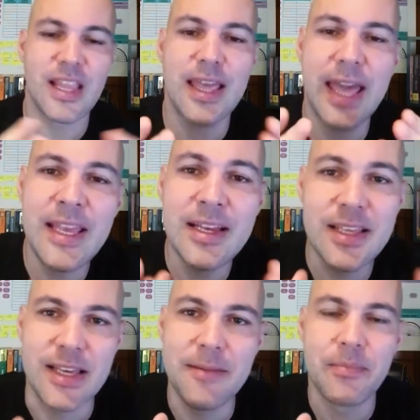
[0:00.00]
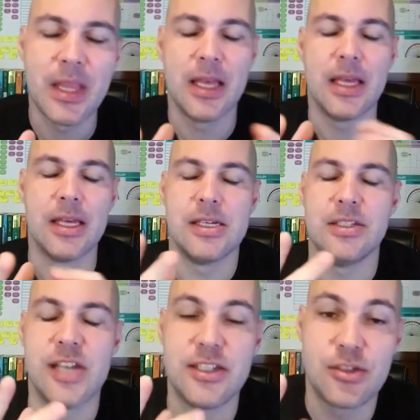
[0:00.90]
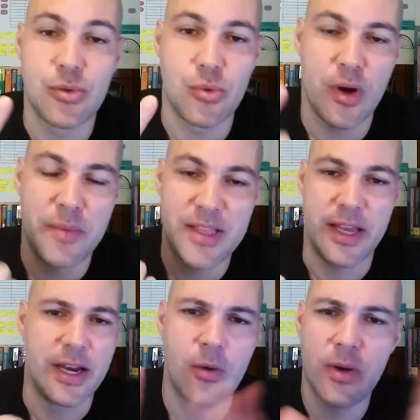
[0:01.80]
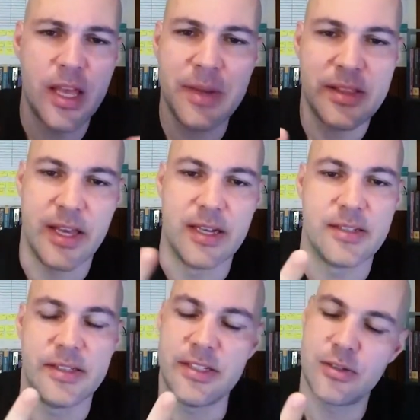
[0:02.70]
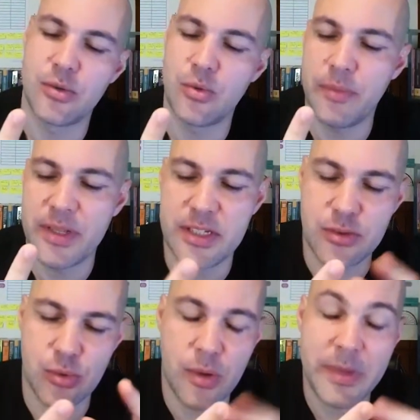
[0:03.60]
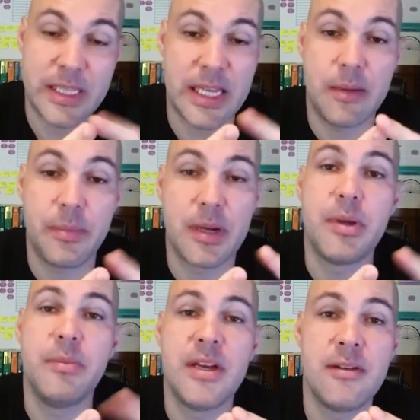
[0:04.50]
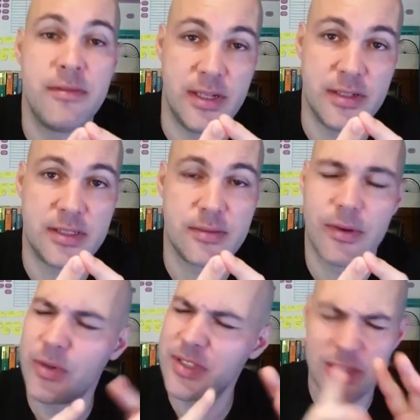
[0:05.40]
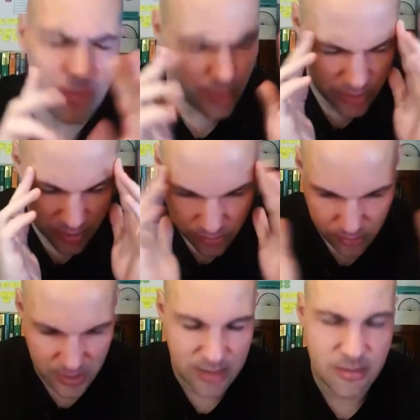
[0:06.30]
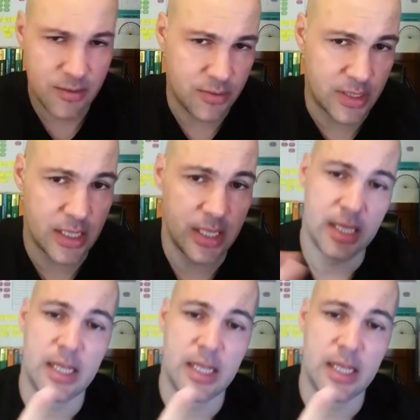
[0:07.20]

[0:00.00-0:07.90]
Quem aqui já estudou a matéria? Qualquer é matéria. Você já estudou a matéria, você estudou a matéria pela primeira vez, uma coisa que você nunca tinha estudado na vida.